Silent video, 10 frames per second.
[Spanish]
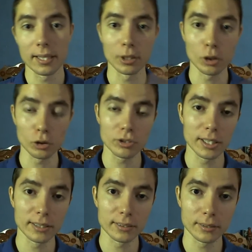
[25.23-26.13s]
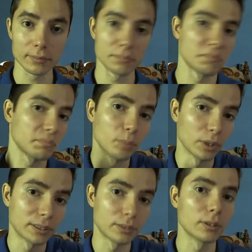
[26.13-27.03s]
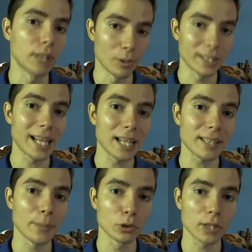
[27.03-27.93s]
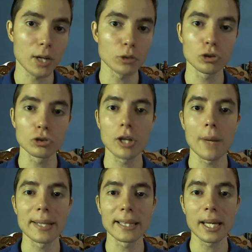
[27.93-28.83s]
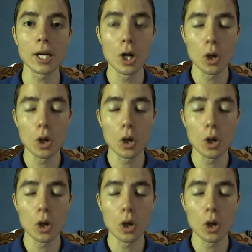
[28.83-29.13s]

Entonces, pues ahorita las que mostraron son solamente